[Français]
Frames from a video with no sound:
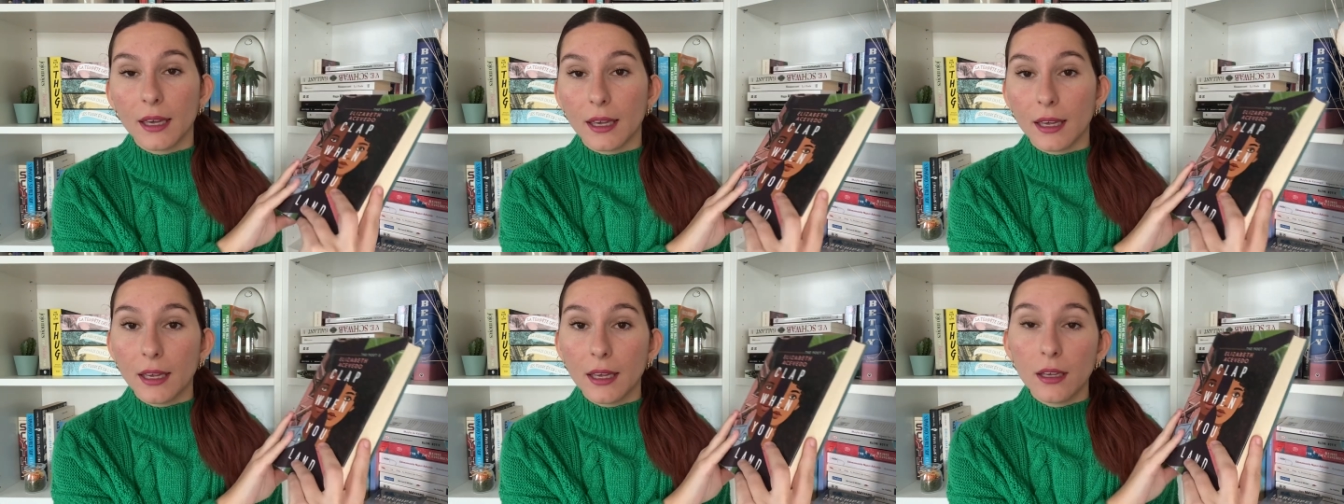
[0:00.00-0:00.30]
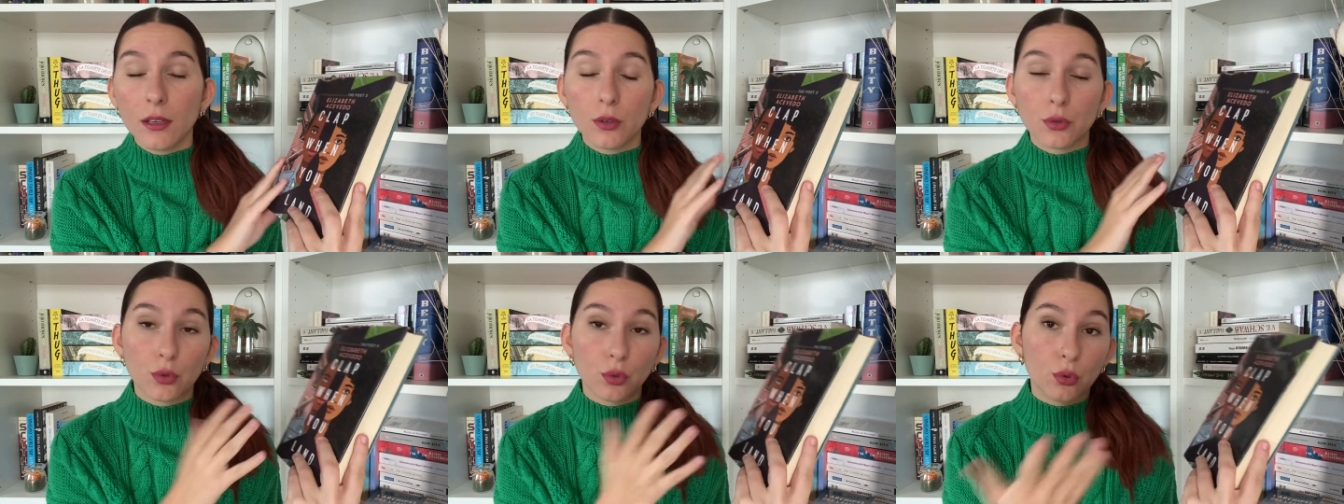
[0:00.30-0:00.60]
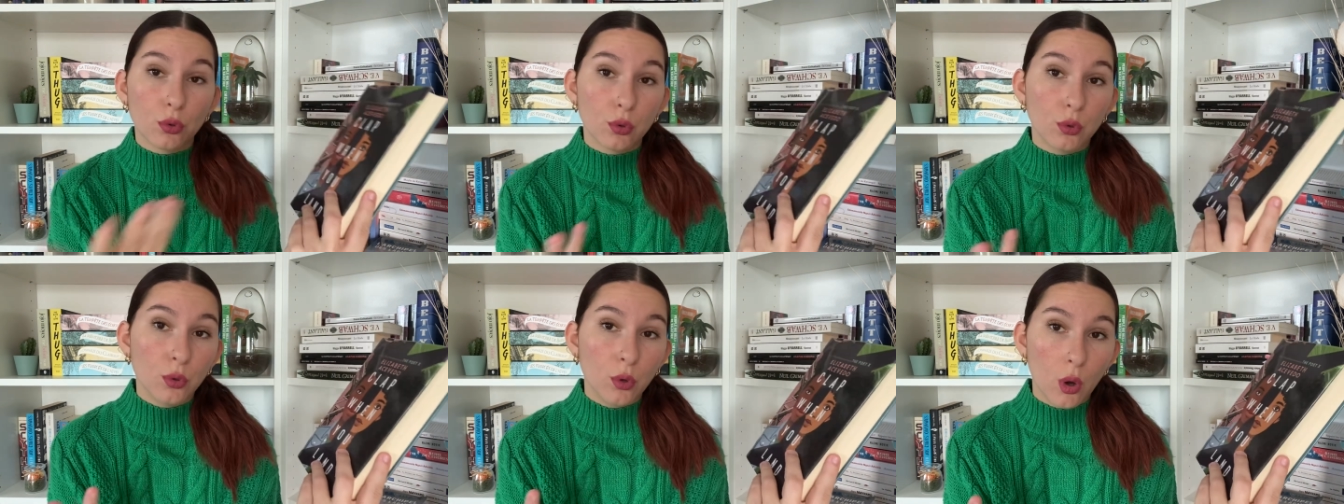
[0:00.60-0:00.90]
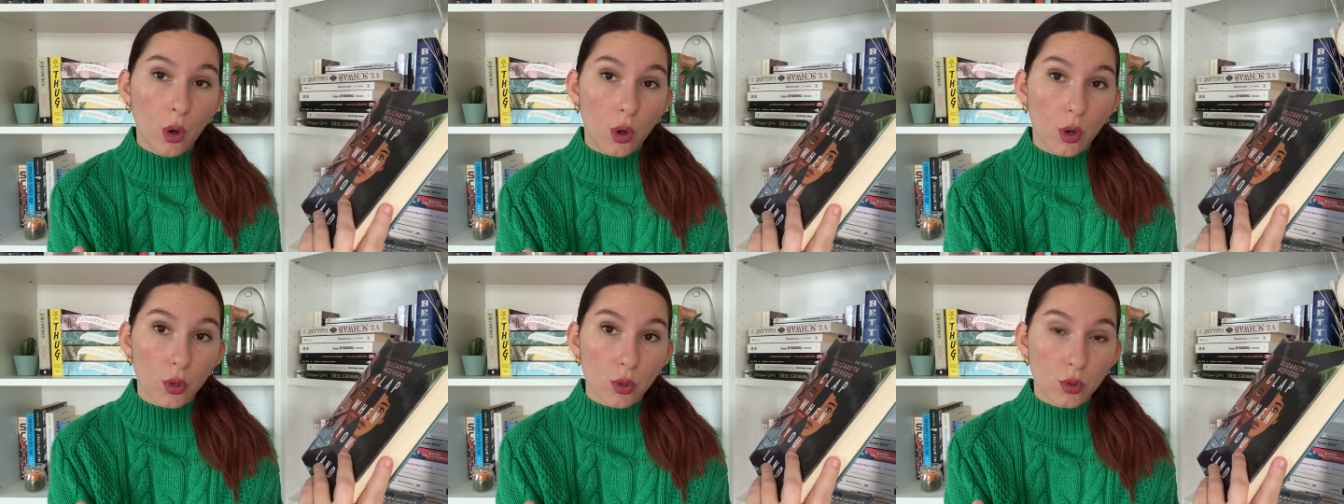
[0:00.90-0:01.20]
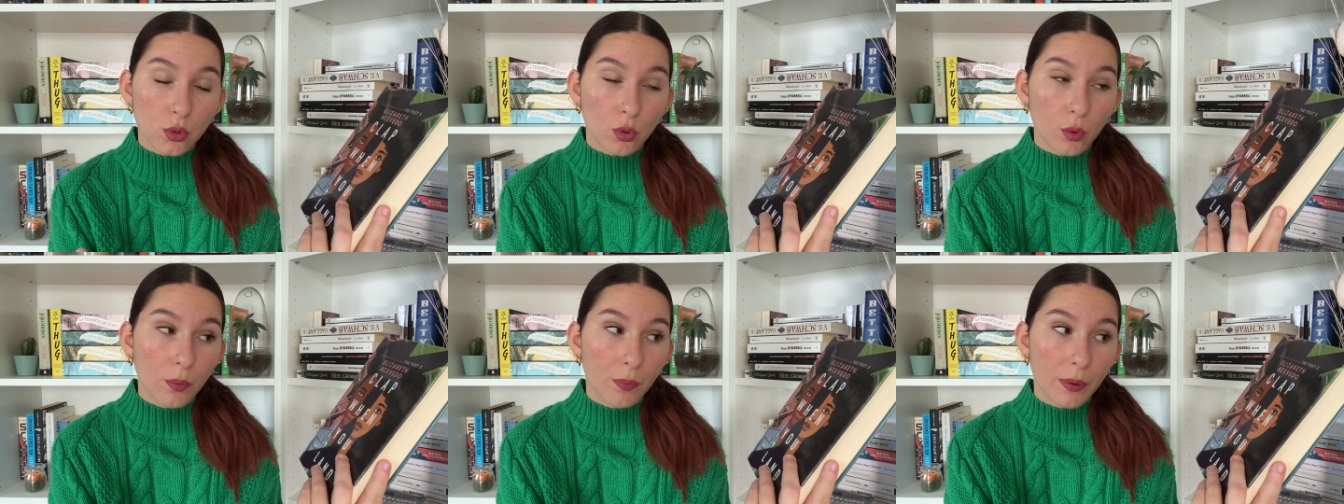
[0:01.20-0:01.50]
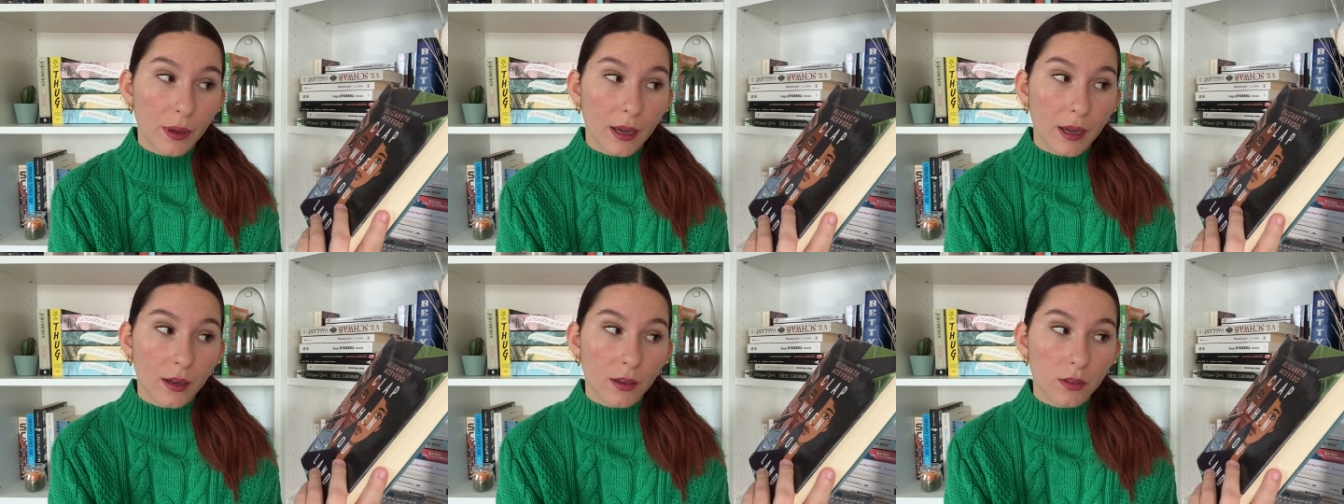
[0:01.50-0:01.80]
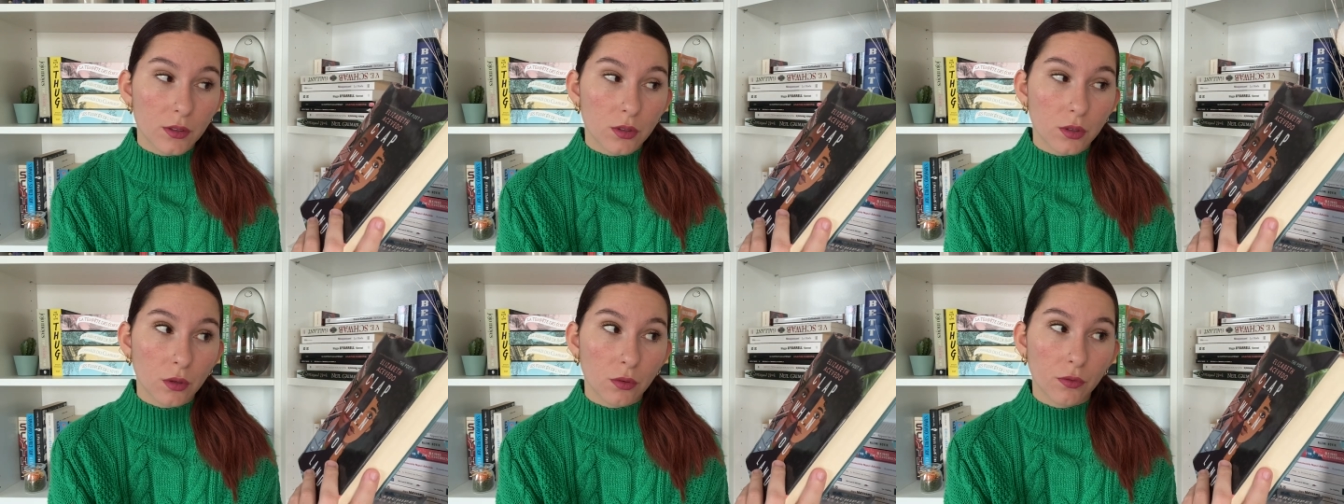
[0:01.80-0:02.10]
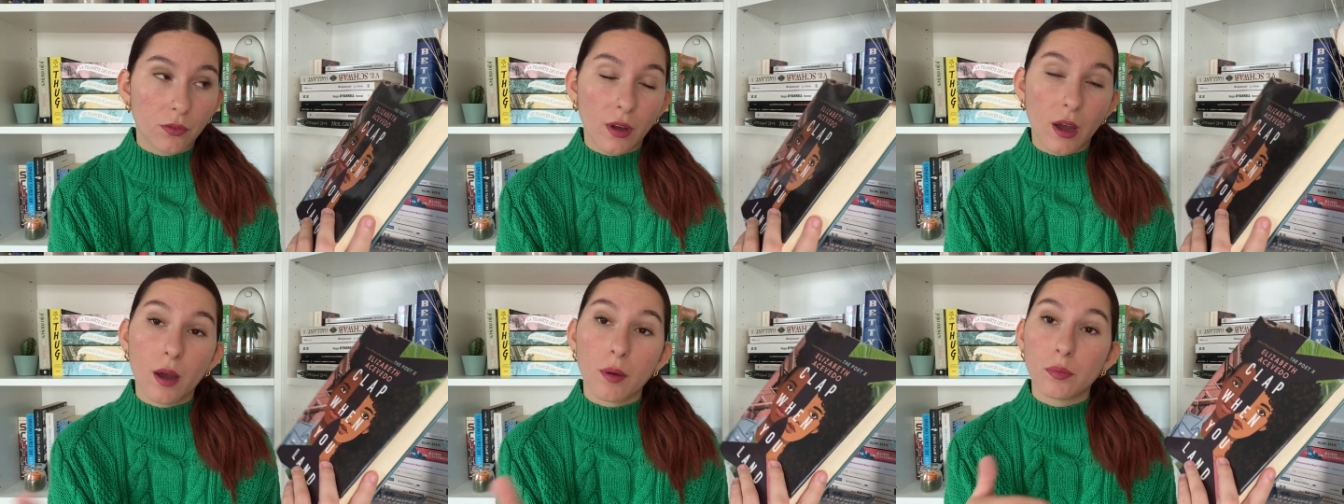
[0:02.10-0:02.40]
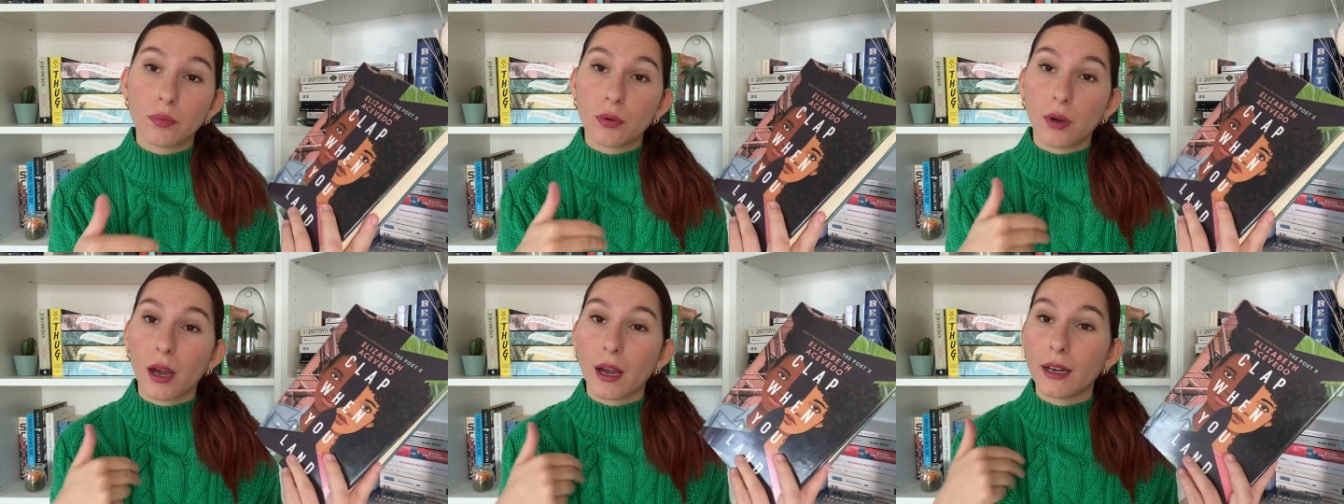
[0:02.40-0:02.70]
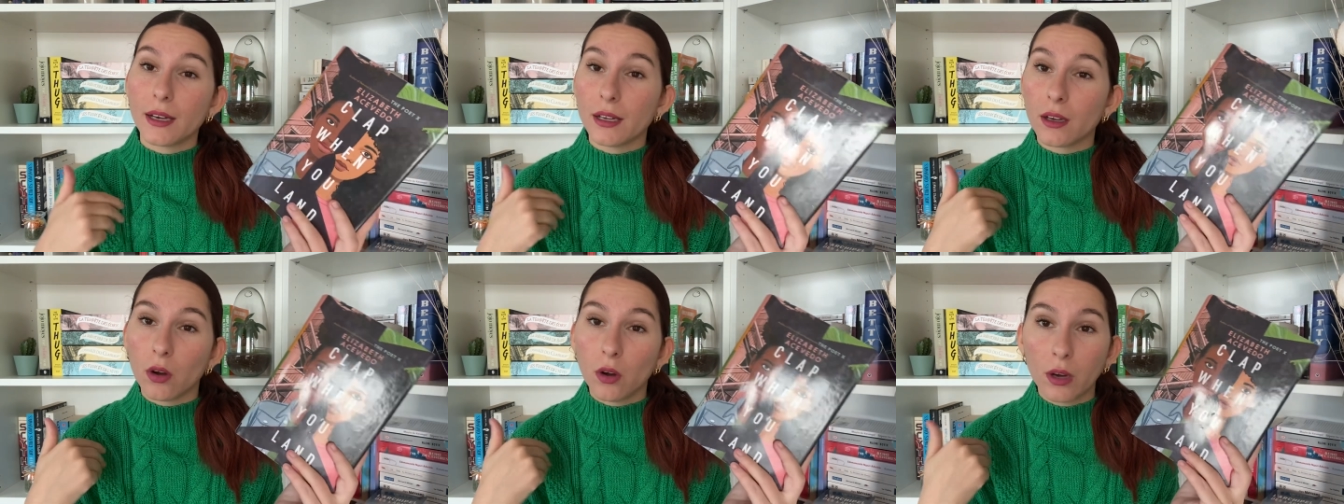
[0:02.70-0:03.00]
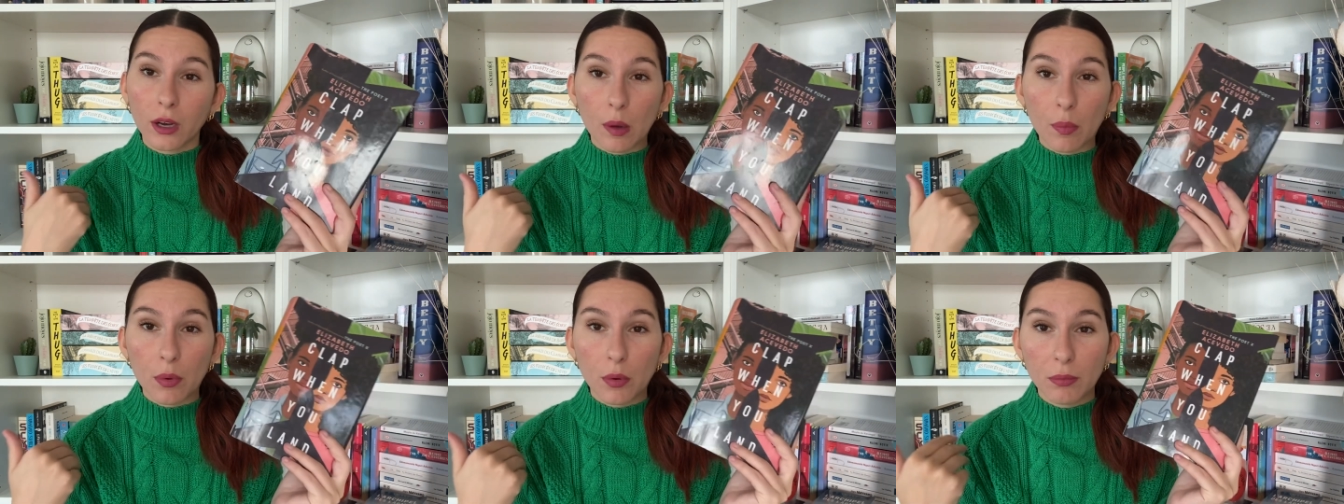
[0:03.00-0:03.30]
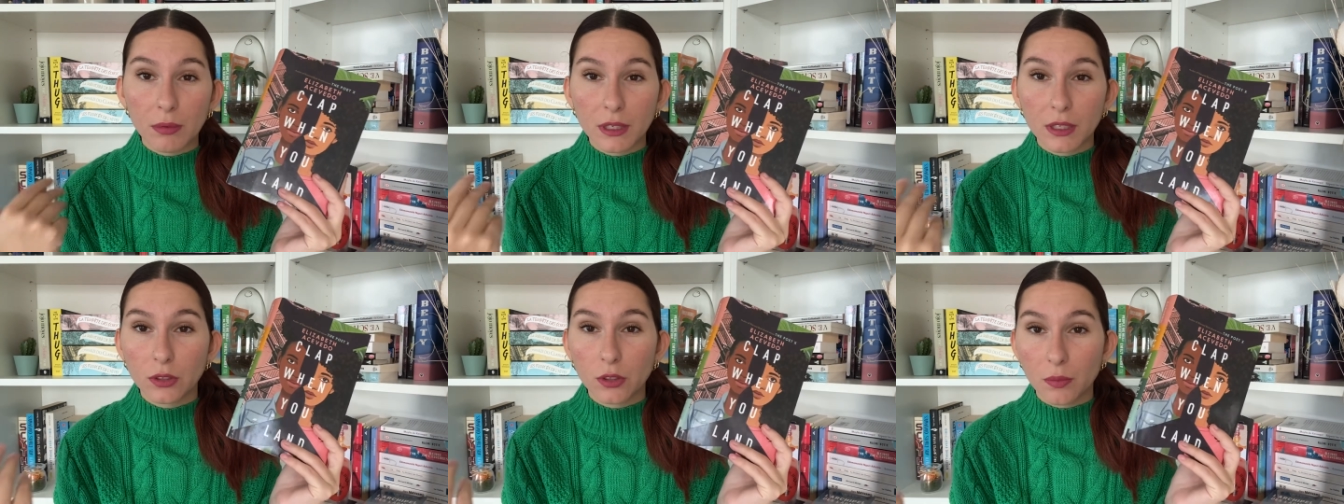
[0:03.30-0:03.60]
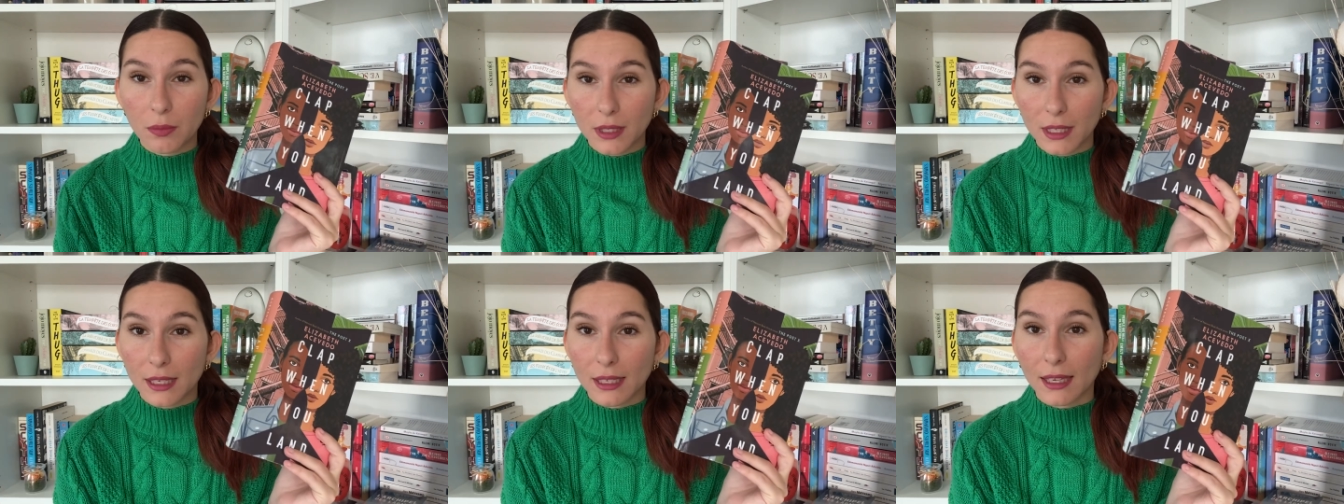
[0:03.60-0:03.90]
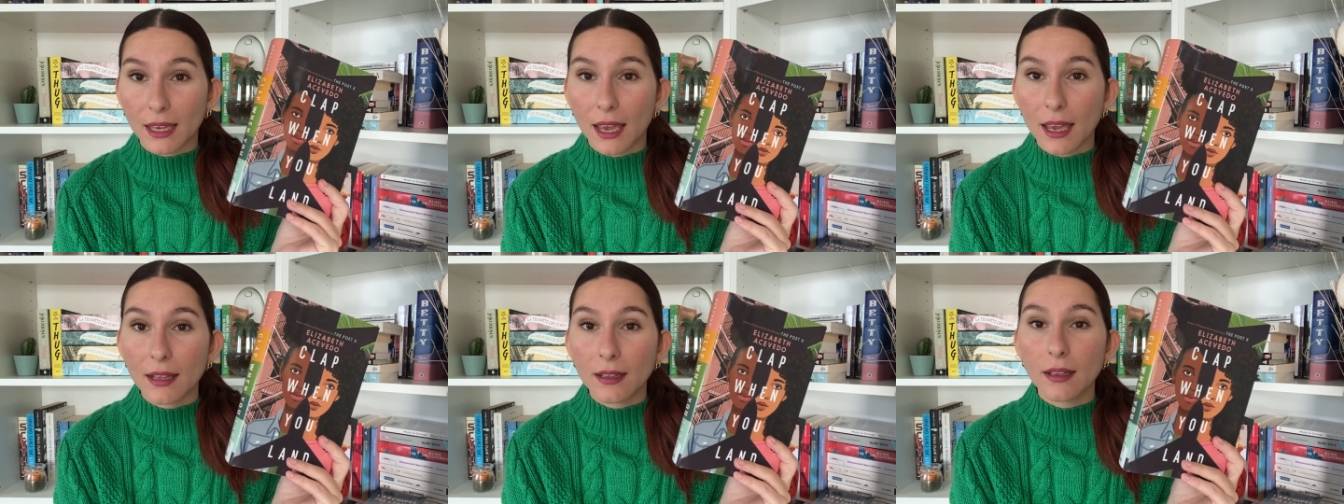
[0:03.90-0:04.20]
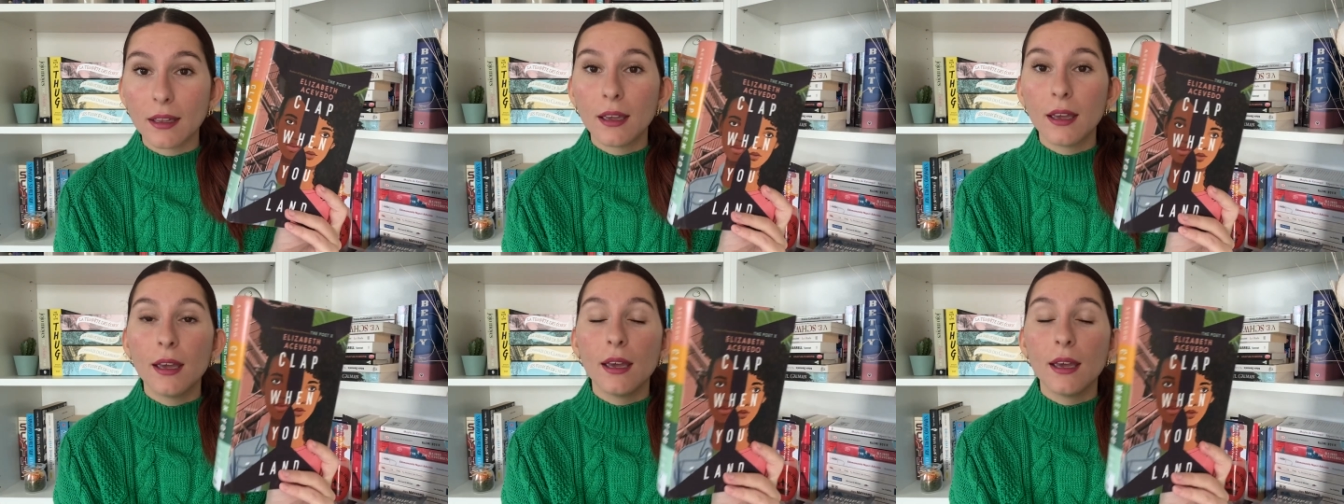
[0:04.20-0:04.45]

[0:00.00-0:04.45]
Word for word: et du coup, son père s'en va pour aller en République dominicaine,